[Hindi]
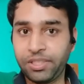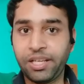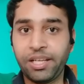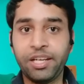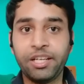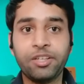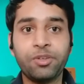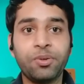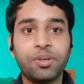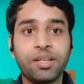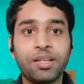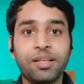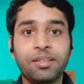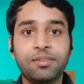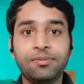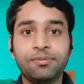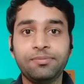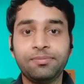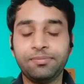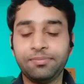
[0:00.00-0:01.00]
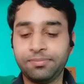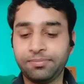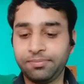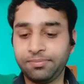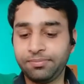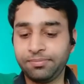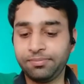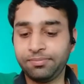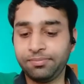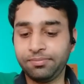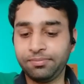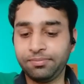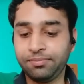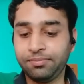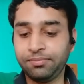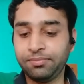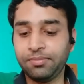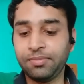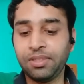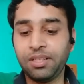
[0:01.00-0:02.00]
कनेक्ट हो गया
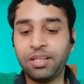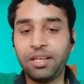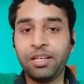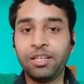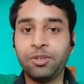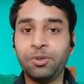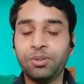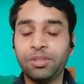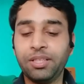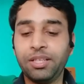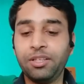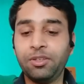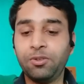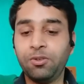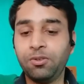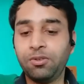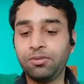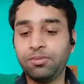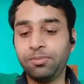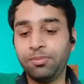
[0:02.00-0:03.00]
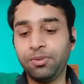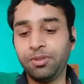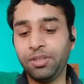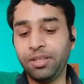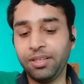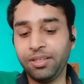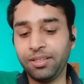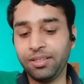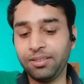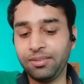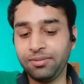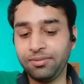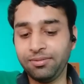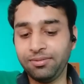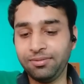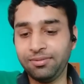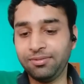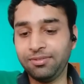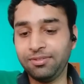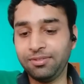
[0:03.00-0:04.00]
कनेक्ट होते ही लुक बोलेंगे
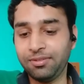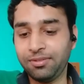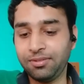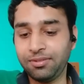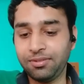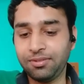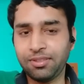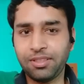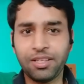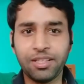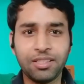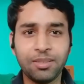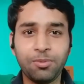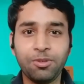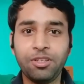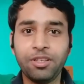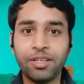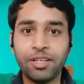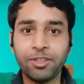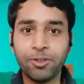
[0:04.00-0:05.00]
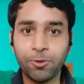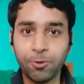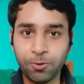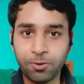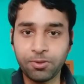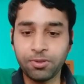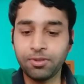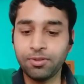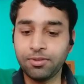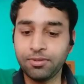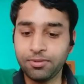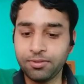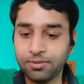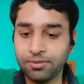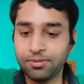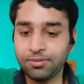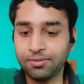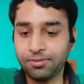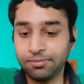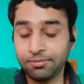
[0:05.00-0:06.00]
कैसे बोलेंगे टुलुक
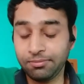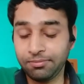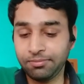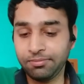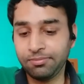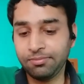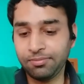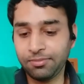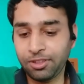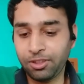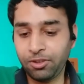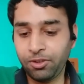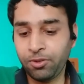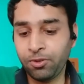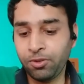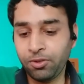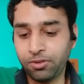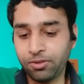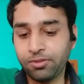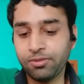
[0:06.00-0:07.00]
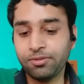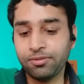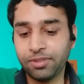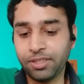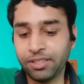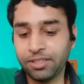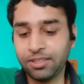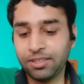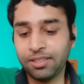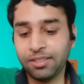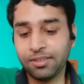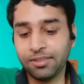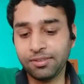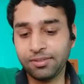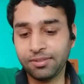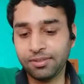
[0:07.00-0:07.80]
टुलुक अच्छा